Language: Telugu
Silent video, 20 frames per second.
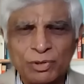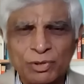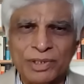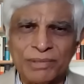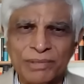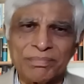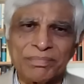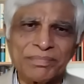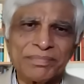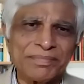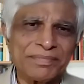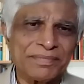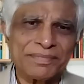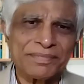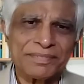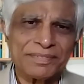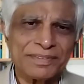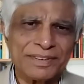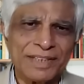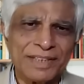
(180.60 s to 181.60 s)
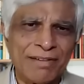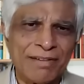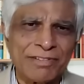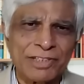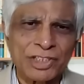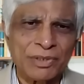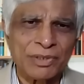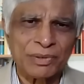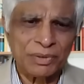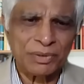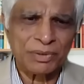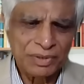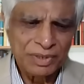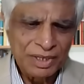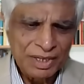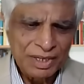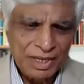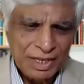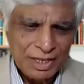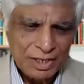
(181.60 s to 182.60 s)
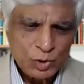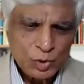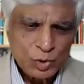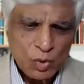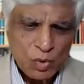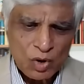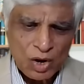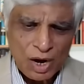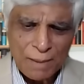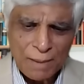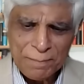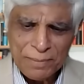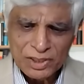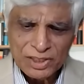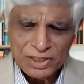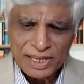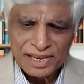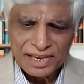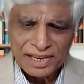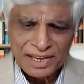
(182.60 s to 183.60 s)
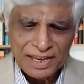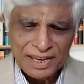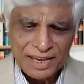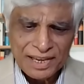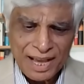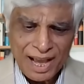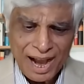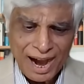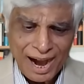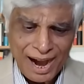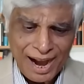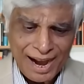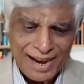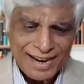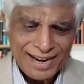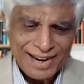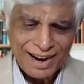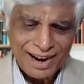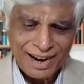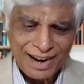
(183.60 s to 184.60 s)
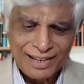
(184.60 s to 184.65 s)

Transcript: టు హిమ్ ఆ విషయంలో సో కాకపోతే ఆయన